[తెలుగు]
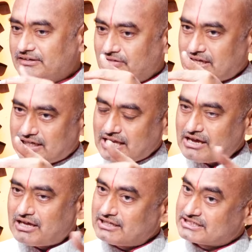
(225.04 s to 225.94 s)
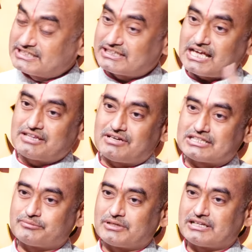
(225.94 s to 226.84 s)
ఇవ ఇలా
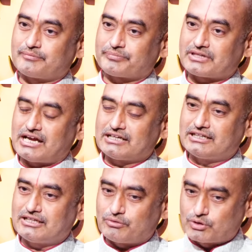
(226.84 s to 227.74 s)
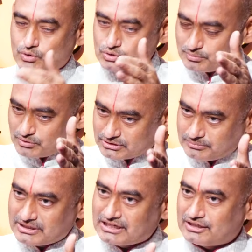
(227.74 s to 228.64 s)
క్షీరాదివాసం అని అంటే ఒక రోజు మొత్తం
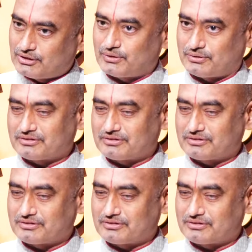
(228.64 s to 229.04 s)
నీళ్ళలో